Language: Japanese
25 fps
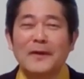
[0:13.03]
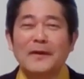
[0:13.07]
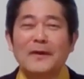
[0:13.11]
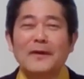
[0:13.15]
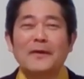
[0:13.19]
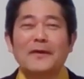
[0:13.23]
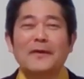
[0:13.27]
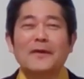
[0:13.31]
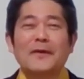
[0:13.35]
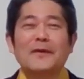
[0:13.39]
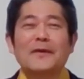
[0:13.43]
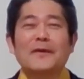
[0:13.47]

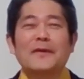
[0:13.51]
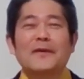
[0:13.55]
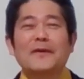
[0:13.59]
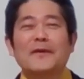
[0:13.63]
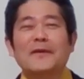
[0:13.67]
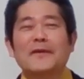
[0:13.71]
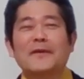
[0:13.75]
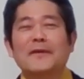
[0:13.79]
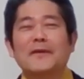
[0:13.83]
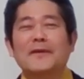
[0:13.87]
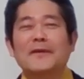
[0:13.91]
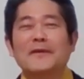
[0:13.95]

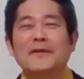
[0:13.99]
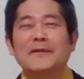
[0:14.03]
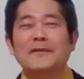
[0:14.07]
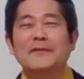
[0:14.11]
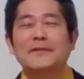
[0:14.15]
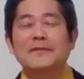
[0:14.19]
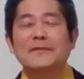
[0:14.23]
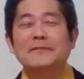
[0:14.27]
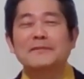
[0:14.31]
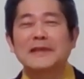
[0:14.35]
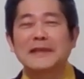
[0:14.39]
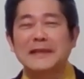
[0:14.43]
を
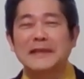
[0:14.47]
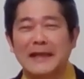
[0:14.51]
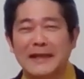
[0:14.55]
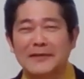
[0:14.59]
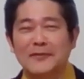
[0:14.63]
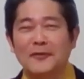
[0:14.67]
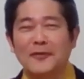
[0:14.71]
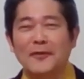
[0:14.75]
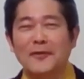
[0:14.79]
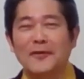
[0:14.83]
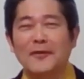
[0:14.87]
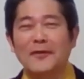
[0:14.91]
みんな
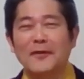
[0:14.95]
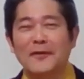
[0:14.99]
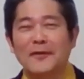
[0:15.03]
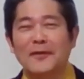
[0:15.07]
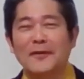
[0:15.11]
の